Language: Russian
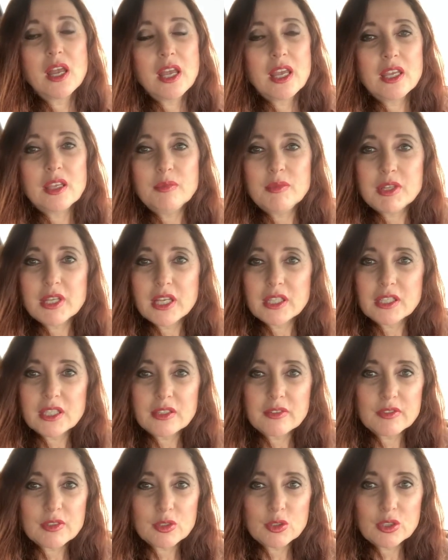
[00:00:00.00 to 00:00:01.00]
И меня это
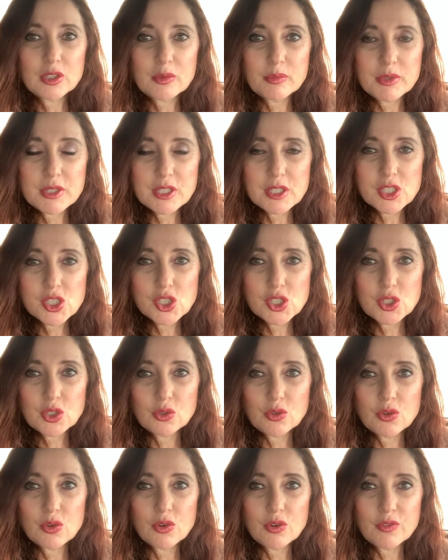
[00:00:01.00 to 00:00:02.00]
навело на мысль,
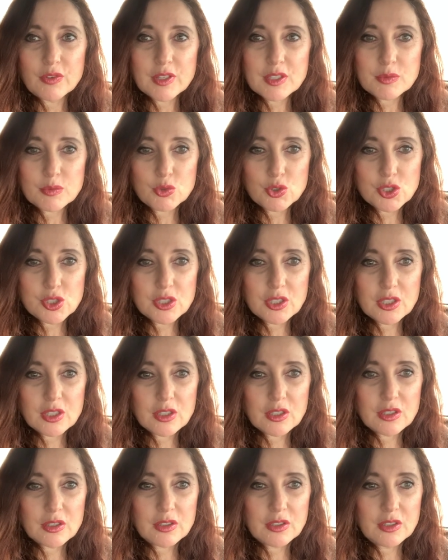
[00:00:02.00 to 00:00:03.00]
что,
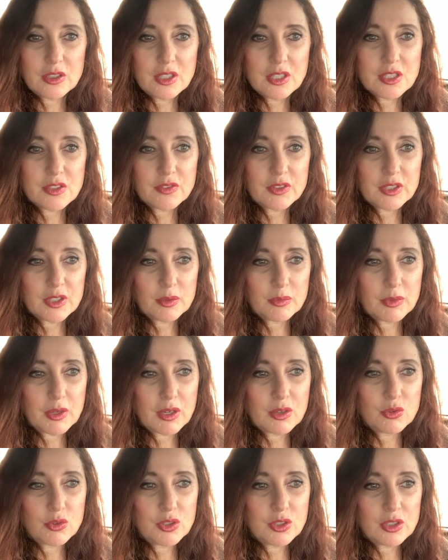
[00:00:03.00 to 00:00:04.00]
возможно, есть в этом
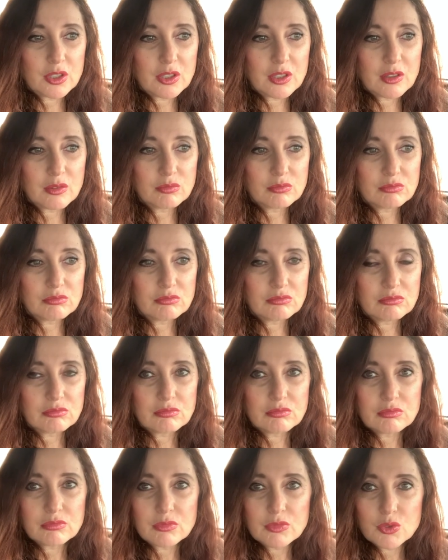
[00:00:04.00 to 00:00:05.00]
какой-то,
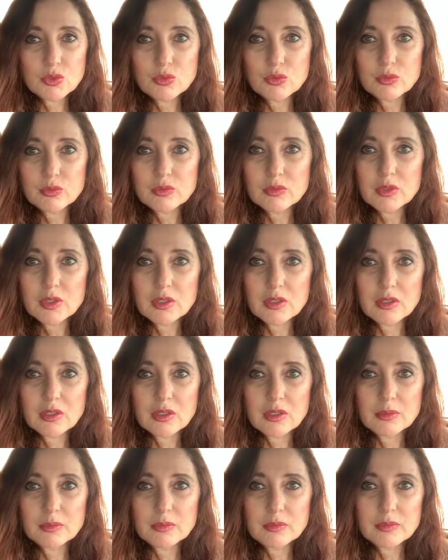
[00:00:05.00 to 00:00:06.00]
ну,
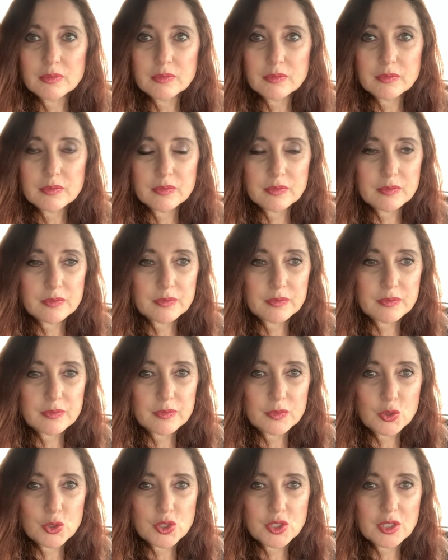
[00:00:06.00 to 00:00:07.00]
эм,
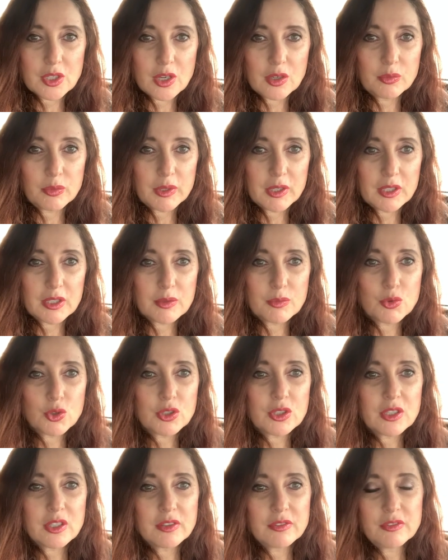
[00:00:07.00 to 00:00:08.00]
то есть, как бы, это
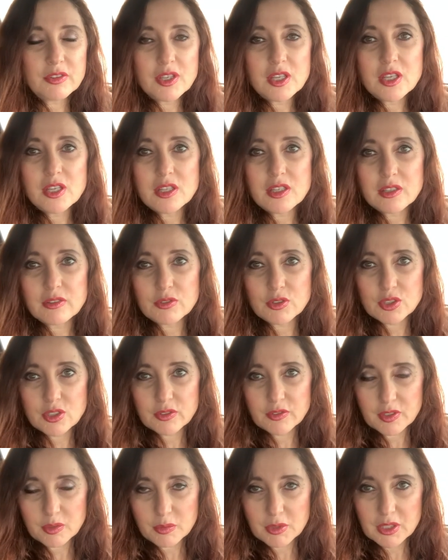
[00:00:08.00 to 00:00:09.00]
модное веяние, вот
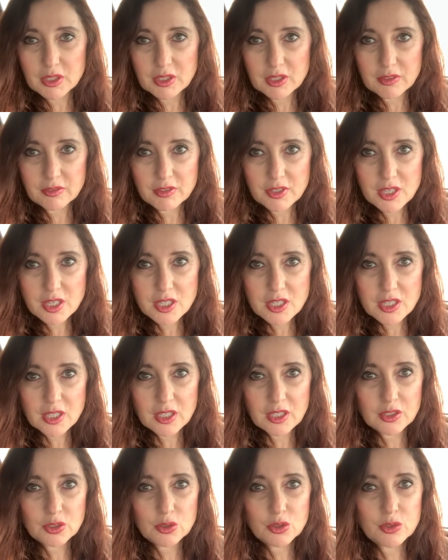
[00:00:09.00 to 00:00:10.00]
современное веяние,
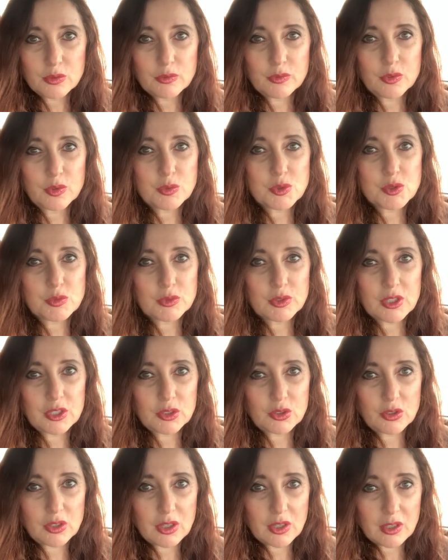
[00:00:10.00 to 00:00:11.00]
которым, в общем-то,
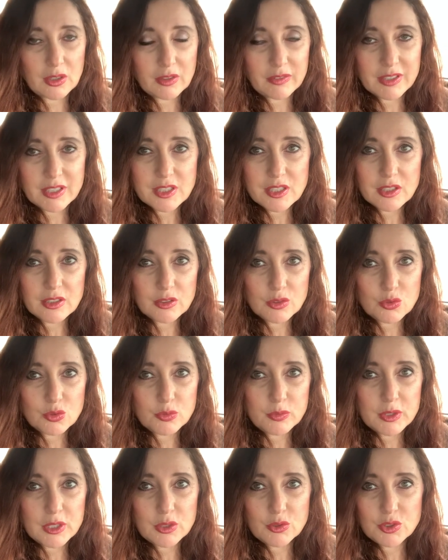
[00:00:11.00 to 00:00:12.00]
которое охватило
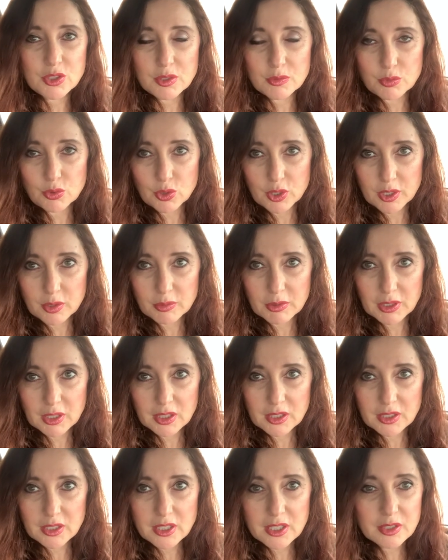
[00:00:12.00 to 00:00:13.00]
умы людей более
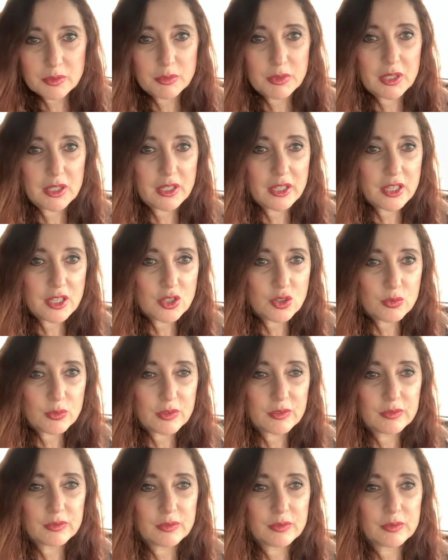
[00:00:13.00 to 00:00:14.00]
молодых,
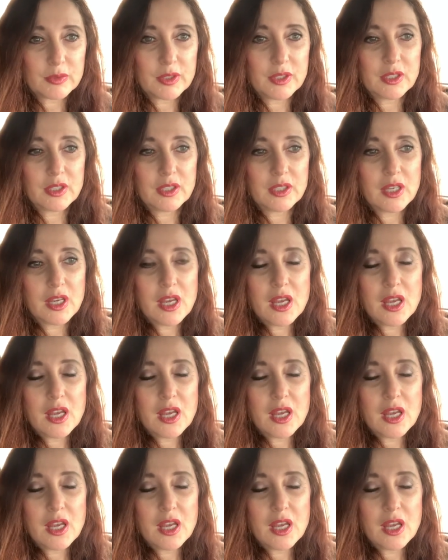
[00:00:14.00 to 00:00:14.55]
миллениумов и